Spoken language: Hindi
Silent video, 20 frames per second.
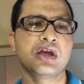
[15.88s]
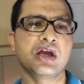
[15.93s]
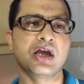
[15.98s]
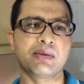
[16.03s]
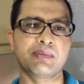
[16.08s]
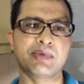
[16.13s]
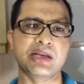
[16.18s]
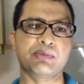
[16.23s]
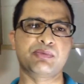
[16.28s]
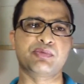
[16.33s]

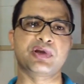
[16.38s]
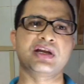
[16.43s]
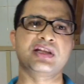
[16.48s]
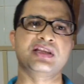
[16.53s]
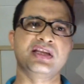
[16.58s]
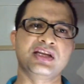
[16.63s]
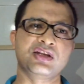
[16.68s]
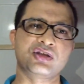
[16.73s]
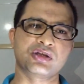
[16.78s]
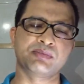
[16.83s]
हमारे पुराने
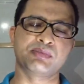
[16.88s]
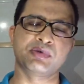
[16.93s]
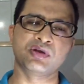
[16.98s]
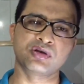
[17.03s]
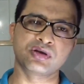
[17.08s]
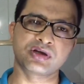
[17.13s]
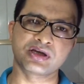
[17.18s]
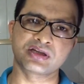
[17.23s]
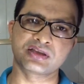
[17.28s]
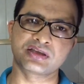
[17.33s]
दिल्ली से
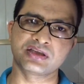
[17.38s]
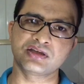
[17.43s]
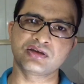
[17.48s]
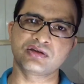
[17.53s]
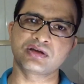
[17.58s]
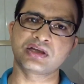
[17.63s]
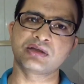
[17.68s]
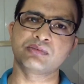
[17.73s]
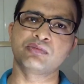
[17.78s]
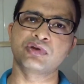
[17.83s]
बिलोंग करती है
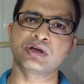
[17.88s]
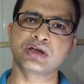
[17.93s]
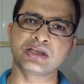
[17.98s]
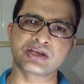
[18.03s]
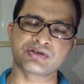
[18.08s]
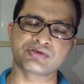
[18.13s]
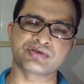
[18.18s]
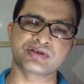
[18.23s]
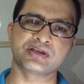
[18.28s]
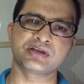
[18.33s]
और ये
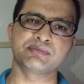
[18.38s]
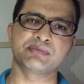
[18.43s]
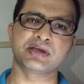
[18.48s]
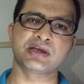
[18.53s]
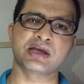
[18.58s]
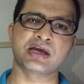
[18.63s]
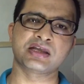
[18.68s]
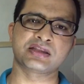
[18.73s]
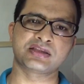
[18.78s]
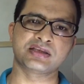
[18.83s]
मुगलई क्यूजीन में